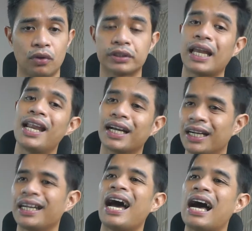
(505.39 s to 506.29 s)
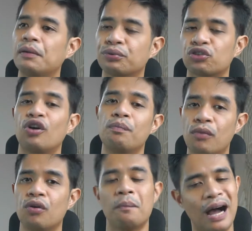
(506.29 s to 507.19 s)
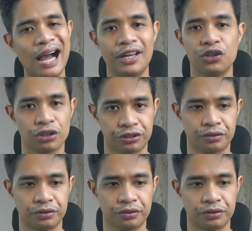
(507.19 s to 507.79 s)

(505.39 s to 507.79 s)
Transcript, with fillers: talagang na-absorb mong maayos.